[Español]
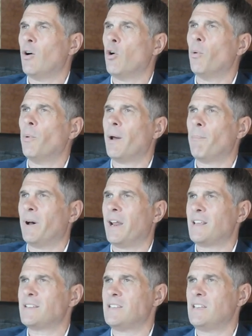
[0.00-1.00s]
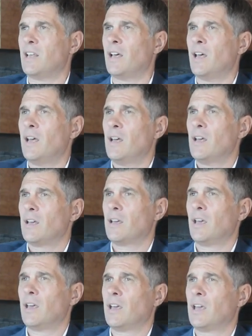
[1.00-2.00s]
obra parecida,
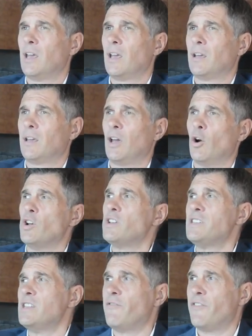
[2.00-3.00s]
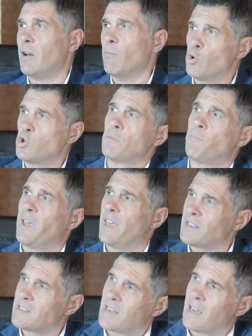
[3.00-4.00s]
que, hoy difiere mucho
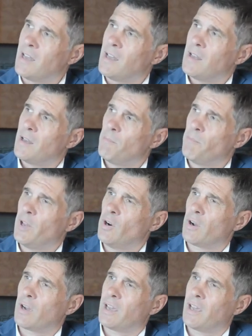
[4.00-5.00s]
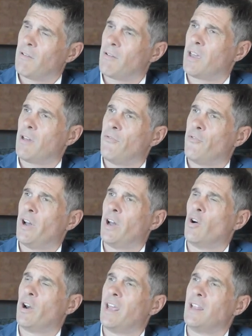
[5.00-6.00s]
Piensa, pero que, fue
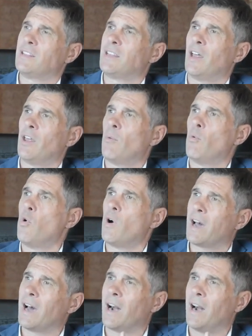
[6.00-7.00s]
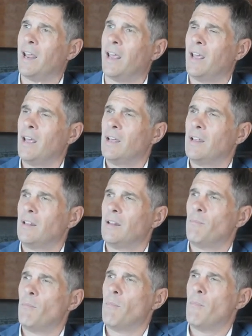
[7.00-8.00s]
orientada a buscarle
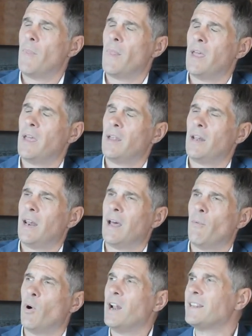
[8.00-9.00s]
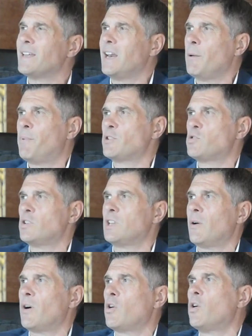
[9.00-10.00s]
eh, la vuelta al espacio de
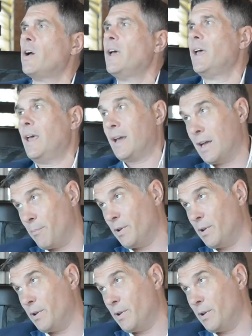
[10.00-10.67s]
trabajo, capital